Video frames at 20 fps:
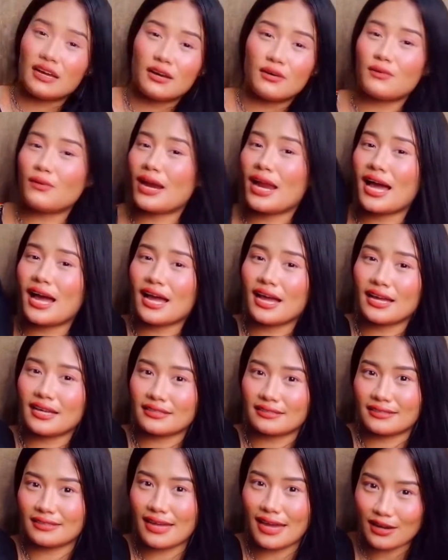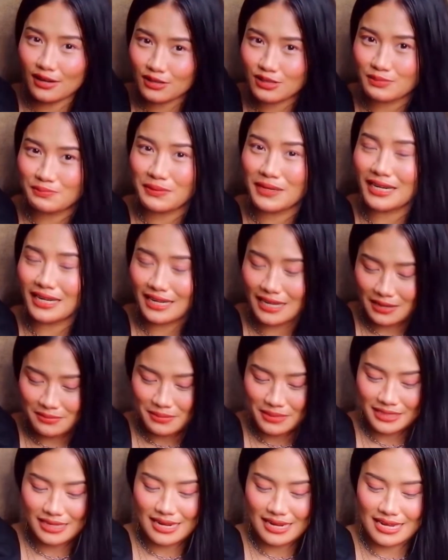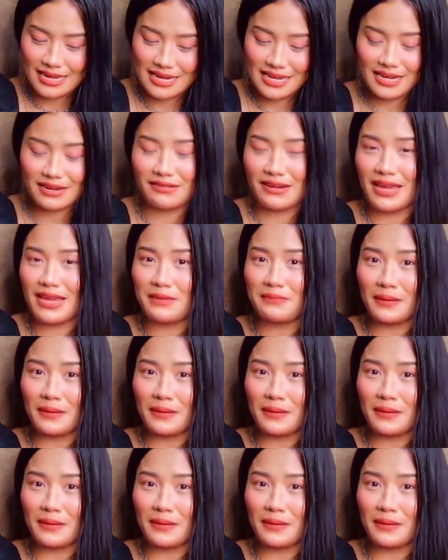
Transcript: Walang halos pinagkaiba sila ni Gray.